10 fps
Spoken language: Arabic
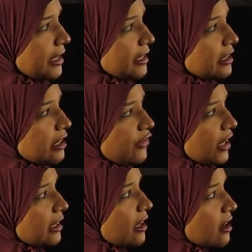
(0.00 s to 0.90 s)
لي هنا ان
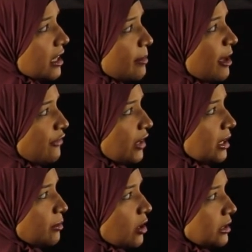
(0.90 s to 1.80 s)
الفعل ركب
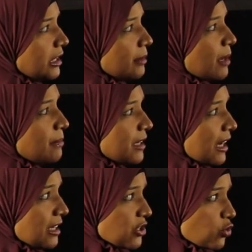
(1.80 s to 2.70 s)
فعل ماضي مبني
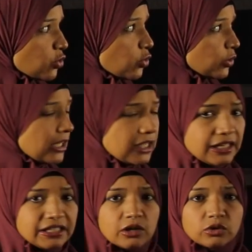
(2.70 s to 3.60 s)
على السكون
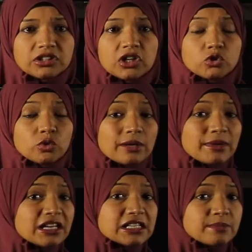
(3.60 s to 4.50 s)
لان لو نطقته وانا
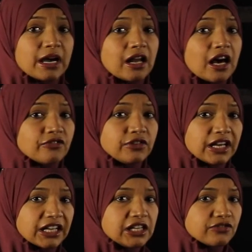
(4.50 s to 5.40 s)
مركز مع الحرف
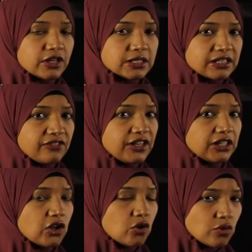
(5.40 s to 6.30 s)
الاخير في اصل الفعل
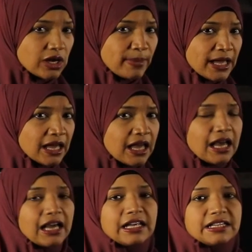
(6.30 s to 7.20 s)
اللي هو الباء
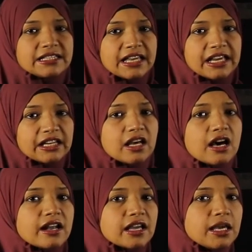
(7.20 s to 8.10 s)
هلاقيه ساكن
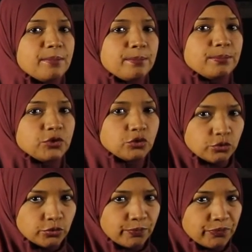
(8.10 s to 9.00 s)
تو